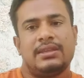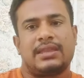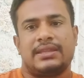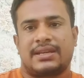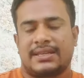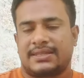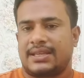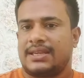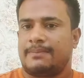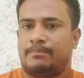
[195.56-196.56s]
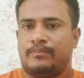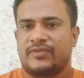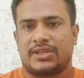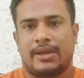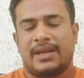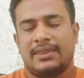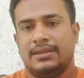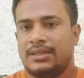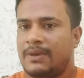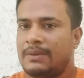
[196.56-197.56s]
তাদের কাছ থেকে সেবা
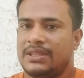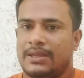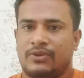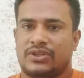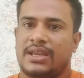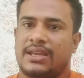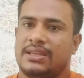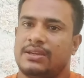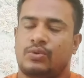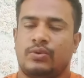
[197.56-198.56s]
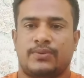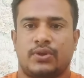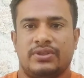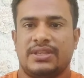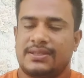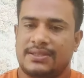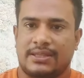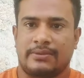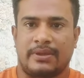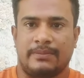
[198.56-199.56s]
নিতে পারবেন এবং সেখানে খুব সহজে
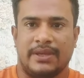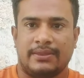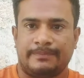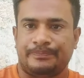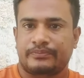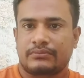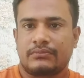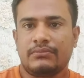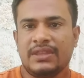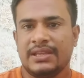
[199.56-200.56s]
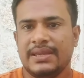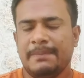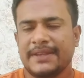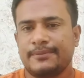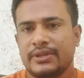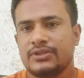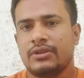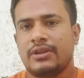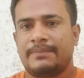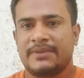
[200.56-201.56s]
যেতে পারবেন ই পাসপোর্টের
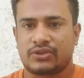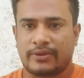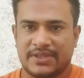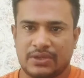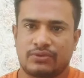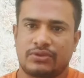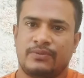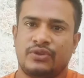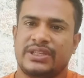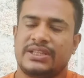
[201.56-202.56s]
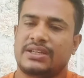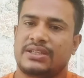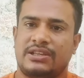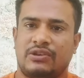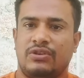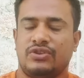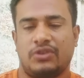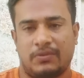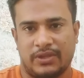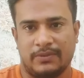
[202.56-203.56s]
জন্য আপনার সবচেয়ে গুরুত্বপূর্ণ যেটা সেটা হলো
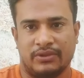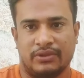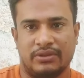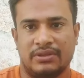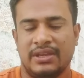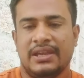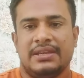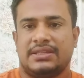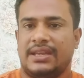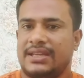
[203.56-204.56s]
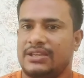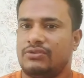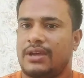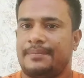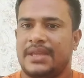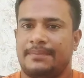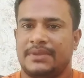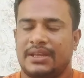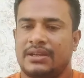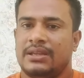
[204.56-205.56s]
জন্ম নিবন্ধন সেটা কিন্তু আপনি আপনার